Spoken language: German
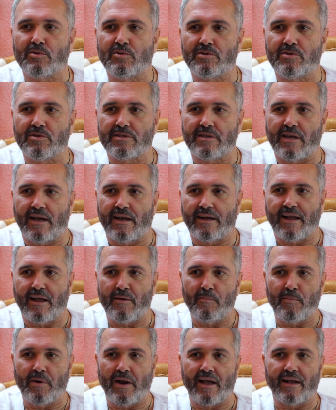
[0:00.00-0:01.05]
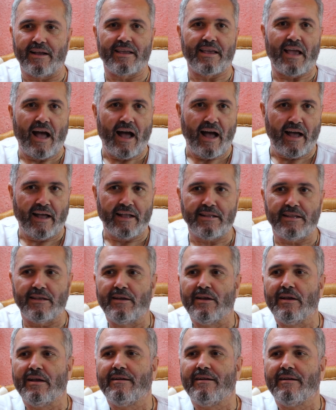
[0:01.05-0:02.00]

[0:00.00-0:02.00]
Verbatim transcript: sozusagen ein Plagiat